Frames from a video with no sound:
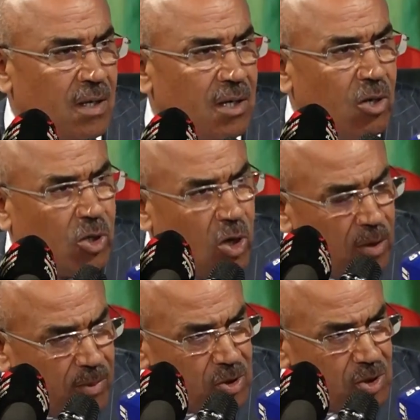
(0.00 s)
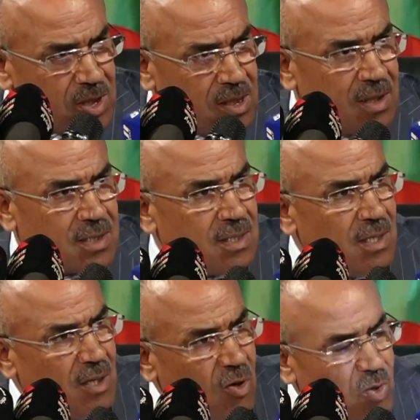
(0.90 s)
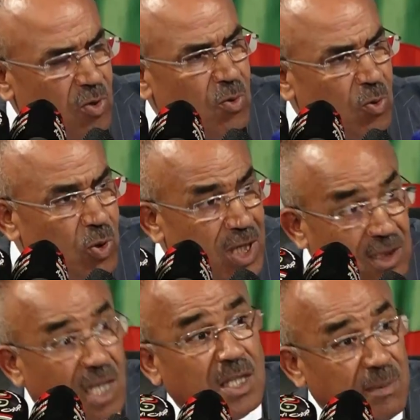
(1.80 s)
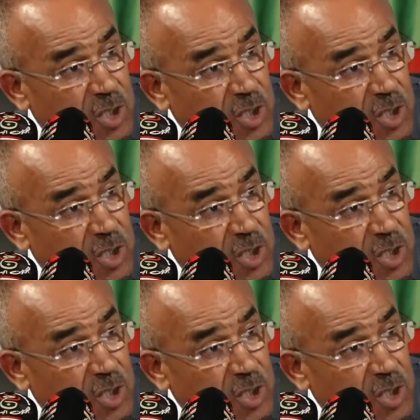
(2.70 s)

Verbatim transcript: لو كلوب اون جوستيس وينتظر